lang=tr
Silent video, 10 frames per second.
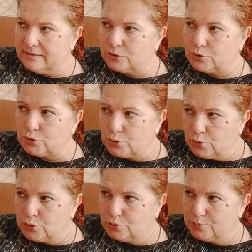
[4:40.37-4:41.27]
su
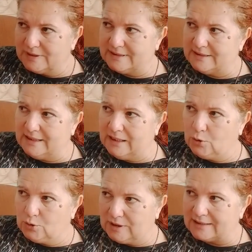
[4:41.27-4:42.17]

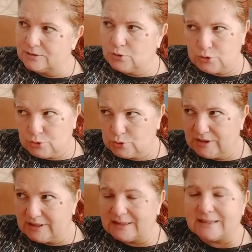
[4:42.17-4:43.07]
gruplarıyla olan
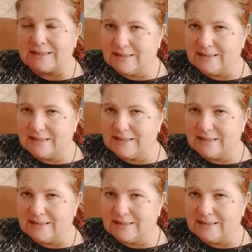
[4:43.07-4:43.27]
dostluklarınız